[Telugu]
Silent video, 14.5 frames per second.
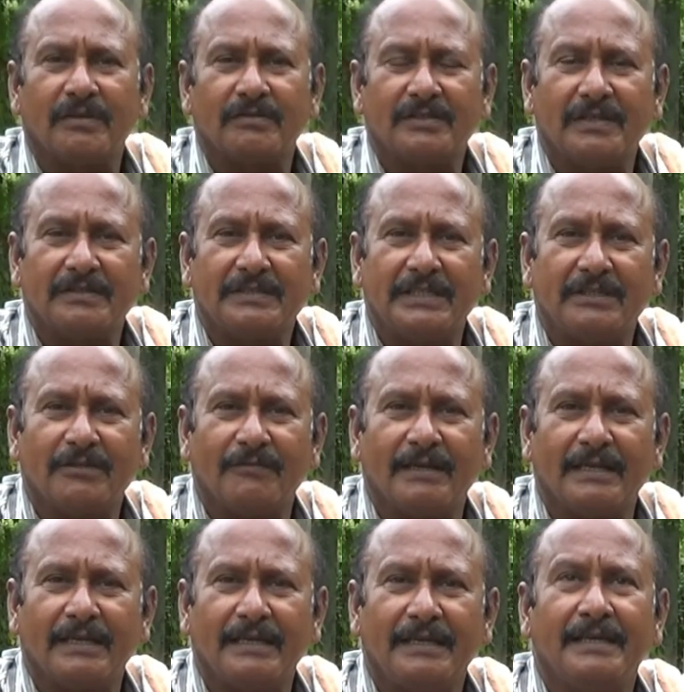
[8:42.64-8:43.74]
వ్యవసాయం చేయటం
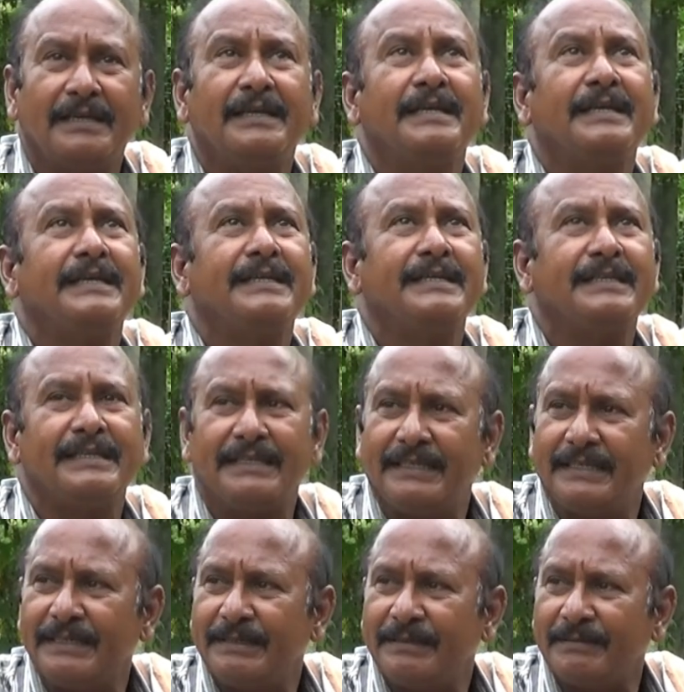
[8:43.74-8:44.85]
వలన ఈ
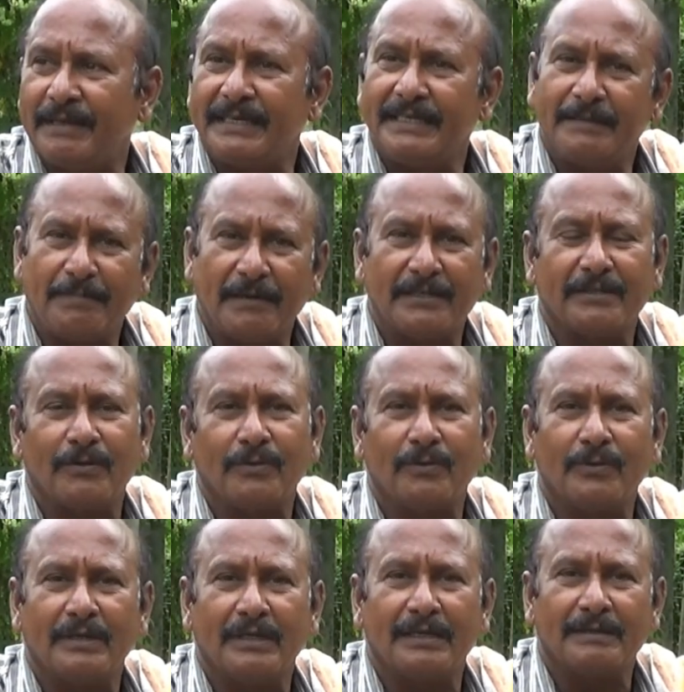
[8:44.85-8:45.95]
అన్ని పంటలు
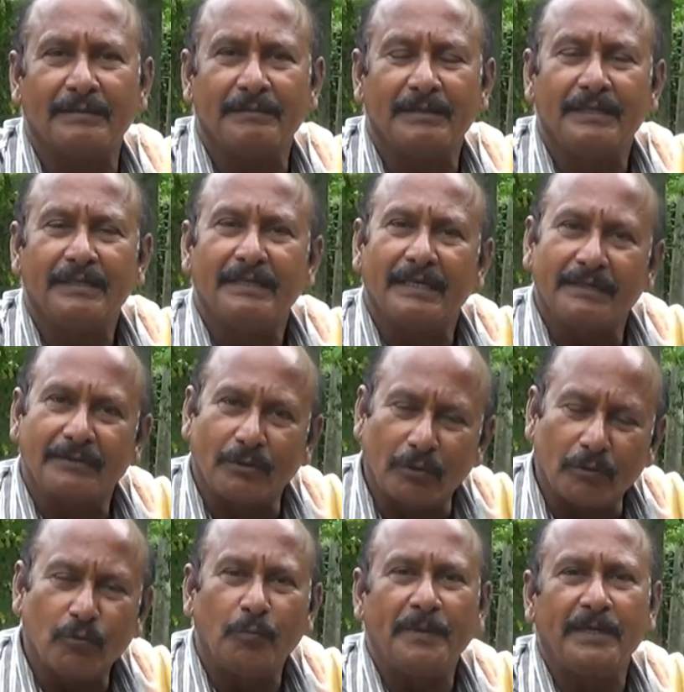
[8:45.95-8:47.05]
కూడా
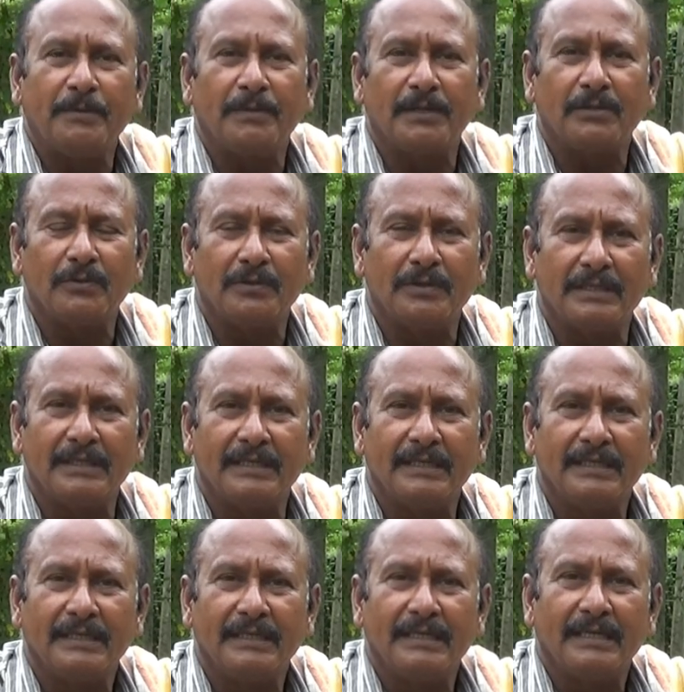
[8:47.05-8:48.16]
తక్కువ పెట్టుబడితోటి
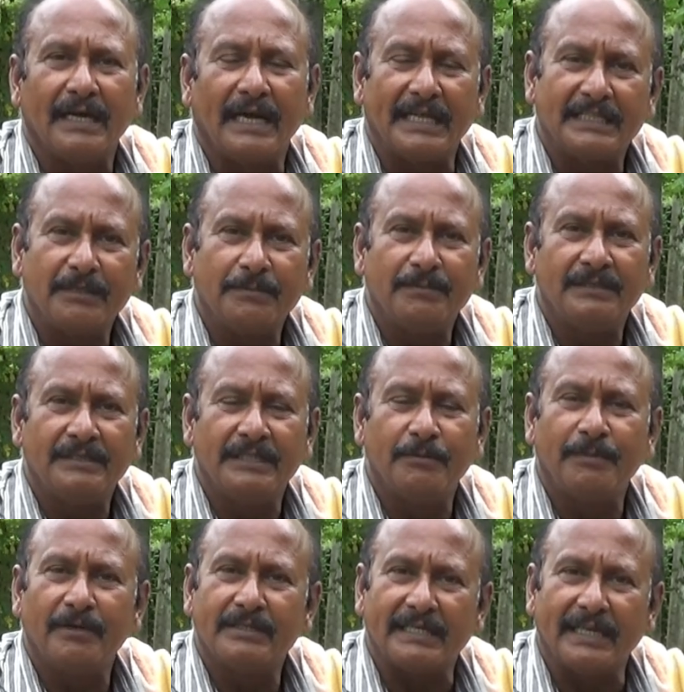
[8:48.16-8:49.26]
అధిక
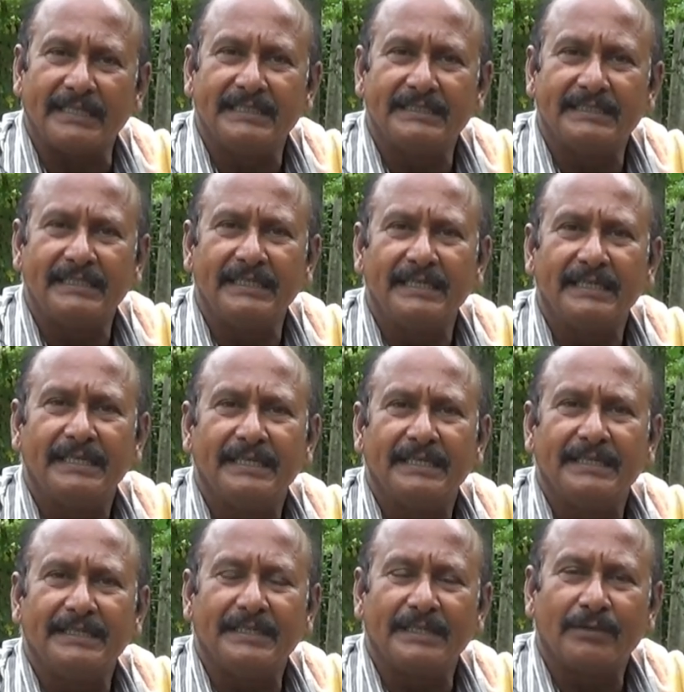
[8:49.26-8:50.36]
దిగుబడులు సాధించి
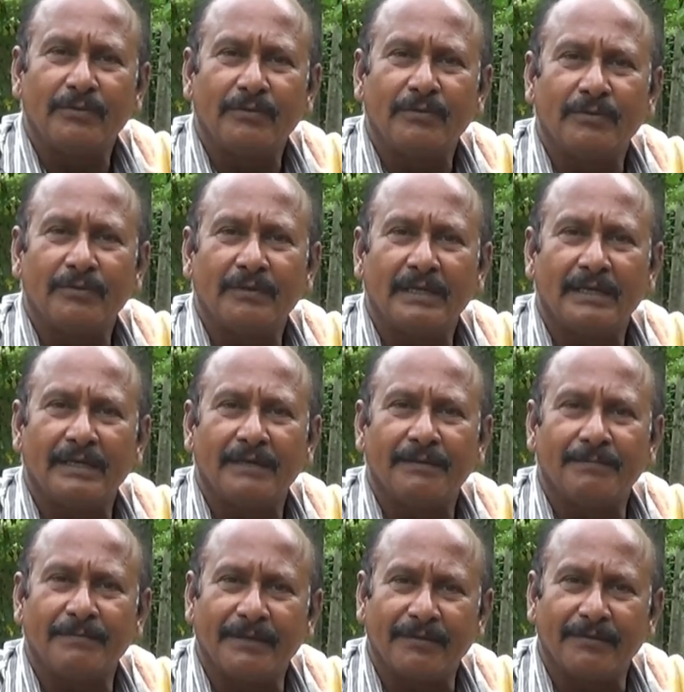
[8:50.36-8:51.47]
ఎక్కువగా
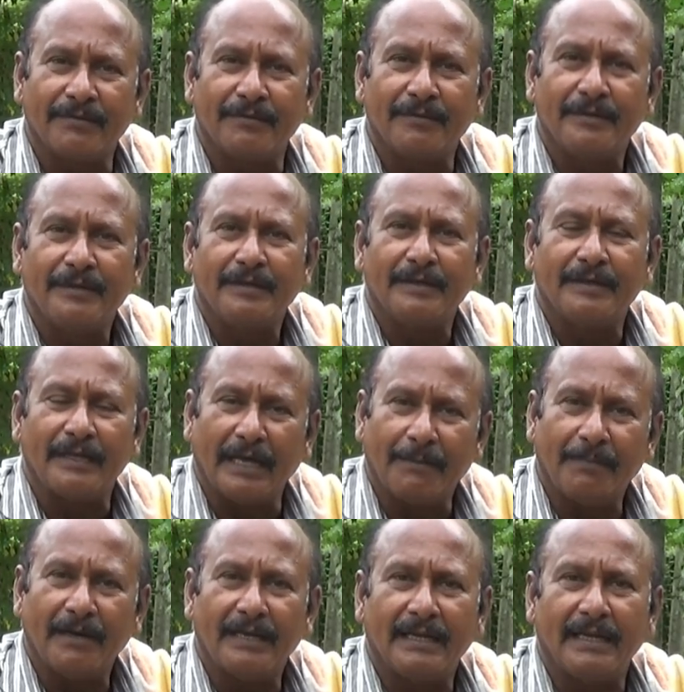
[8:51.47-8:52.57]
మనం
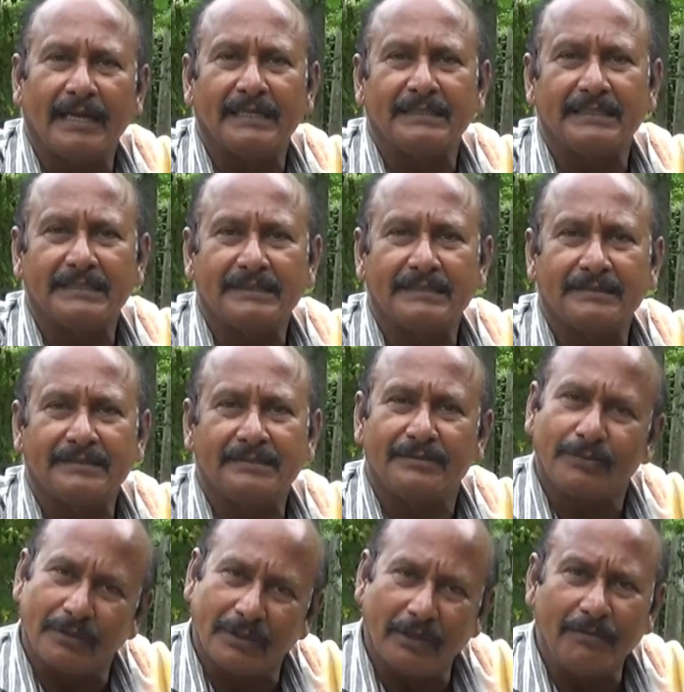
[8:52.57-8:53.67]
లాభాలను
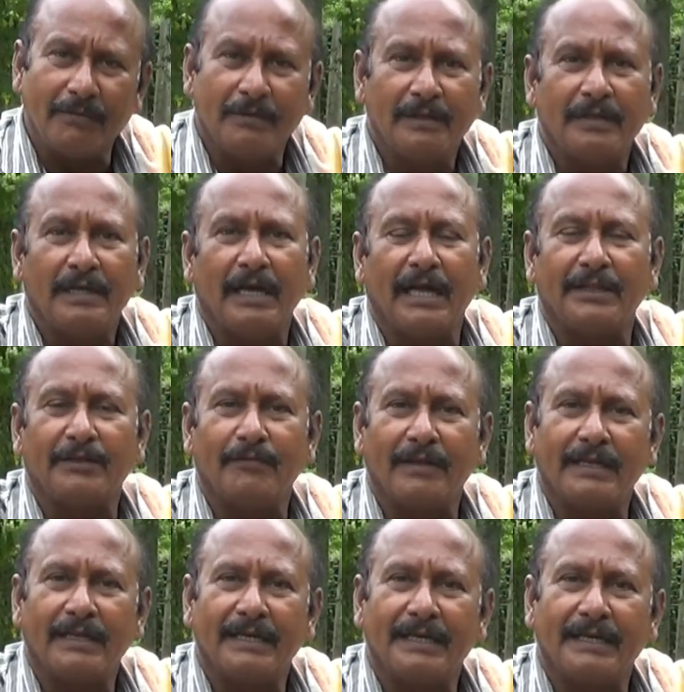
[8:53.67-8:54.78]
ఆశించున్నాం అందువల్ల